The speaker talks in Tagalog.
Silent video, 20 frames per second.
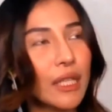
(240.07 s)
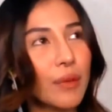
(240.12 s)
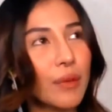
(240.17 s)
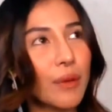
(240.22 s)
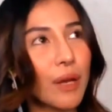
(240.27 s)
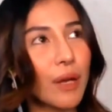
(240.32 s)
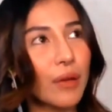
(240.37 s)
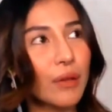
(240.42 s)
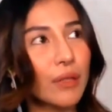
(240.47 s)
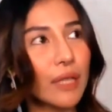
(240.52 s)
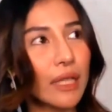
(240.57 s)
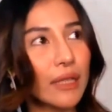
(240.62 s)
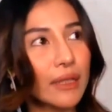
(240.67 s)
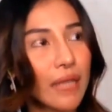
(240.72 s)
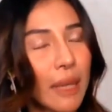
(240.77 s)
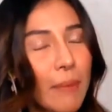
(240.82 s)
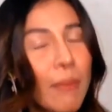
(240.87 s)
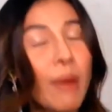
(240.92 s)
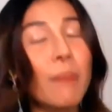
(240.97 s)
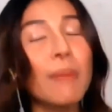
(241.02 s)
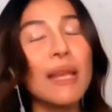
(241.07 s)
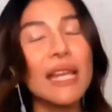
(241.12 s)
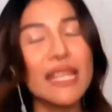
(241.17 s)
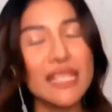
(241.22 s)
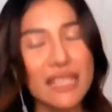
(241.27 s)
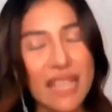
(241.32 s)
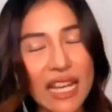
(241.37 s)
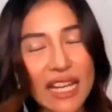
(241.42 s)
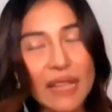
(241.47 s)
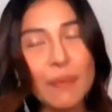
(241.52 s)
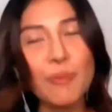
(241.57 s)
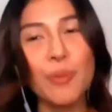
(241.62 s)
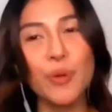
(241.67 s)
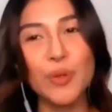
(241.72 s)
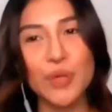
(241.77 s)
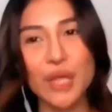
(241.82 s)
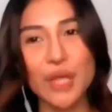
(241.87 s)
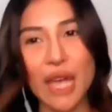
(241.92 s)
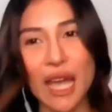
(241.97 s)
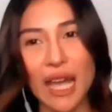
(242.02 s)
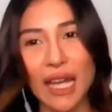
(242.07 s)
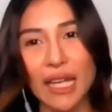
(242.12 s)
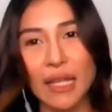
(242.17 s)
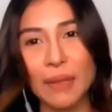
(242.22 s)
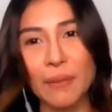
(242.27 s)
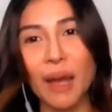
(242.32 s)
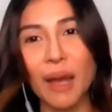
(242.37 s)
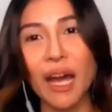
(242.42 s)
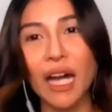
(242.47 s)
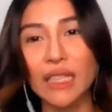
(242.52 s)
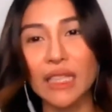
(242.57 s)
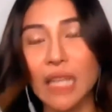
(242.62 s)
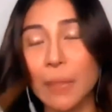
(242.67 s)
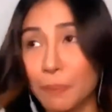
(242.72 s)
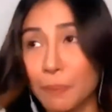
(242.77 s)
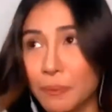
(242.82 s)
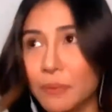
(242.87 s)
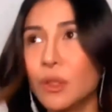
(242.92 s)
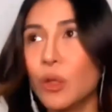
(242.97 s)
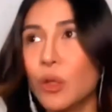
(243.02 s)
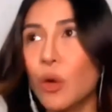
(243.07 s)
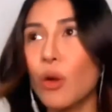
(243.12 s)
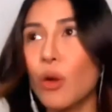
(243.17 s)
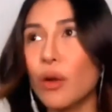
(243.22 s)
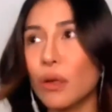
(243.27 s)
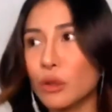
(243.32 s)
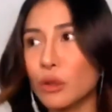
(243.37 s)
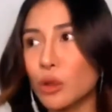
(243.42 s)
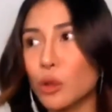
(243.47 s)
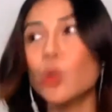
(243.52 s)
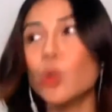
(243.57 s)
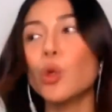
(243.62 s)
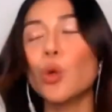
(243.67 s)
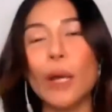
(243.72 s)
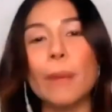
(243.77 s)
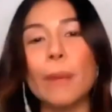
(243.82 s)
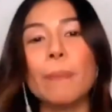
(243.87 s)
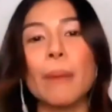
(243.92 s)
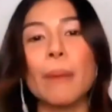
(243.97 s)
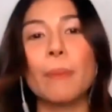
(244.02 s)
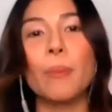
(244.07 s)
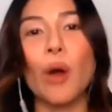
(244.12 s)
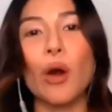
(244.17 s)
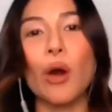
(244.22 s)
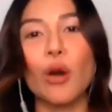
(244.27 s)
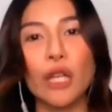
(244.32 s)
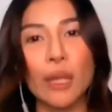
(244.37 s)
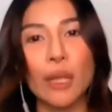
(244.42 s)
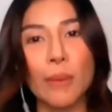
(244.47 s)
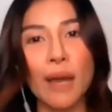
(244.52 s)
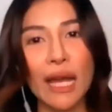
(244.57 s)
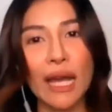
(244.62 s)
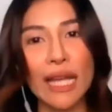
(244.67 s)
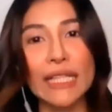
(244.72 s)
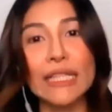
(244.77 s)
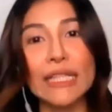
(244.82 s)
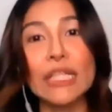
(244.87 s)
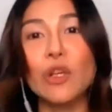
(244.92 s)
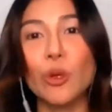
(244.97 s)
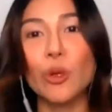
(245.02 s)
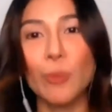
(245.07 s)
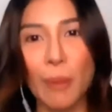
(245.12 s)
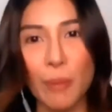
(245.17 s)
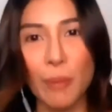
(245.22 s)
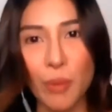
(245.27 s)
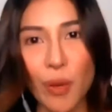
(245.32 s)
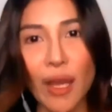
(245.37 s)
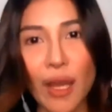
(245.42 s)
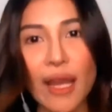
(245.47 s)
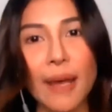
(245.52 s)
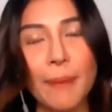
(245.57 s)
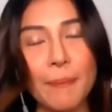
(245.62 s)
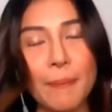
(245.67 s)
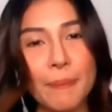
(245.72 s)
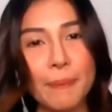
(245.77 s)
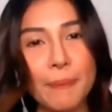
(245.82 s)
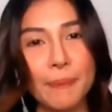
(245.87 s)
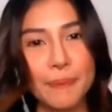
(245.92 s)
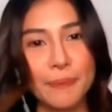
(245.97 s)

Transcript: ng ginawa ko that time, mabilis na rin po sa akin maka-adapt kung tuturuan pa po ako ng mga hindi ko pa po alam